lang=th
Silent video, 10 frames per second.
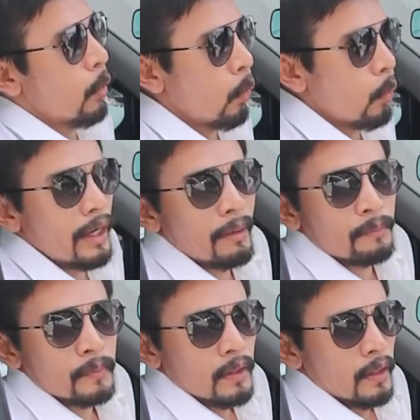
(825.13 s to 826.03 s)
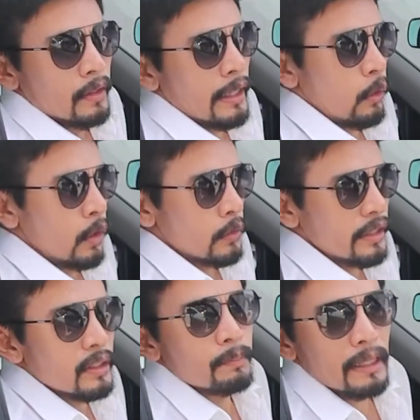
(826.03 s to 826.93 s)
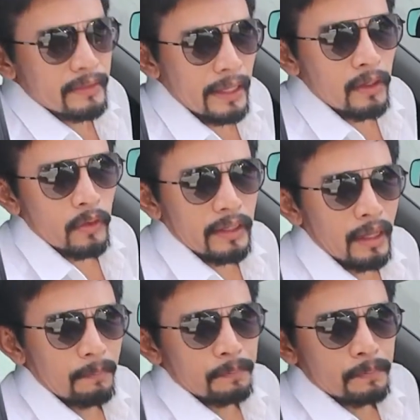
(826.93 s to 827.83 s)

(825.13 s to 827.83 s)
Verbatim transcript: อู่นะครับแต่ก่อนตรงนี้คือเป็นเต็นท์รถนะครับ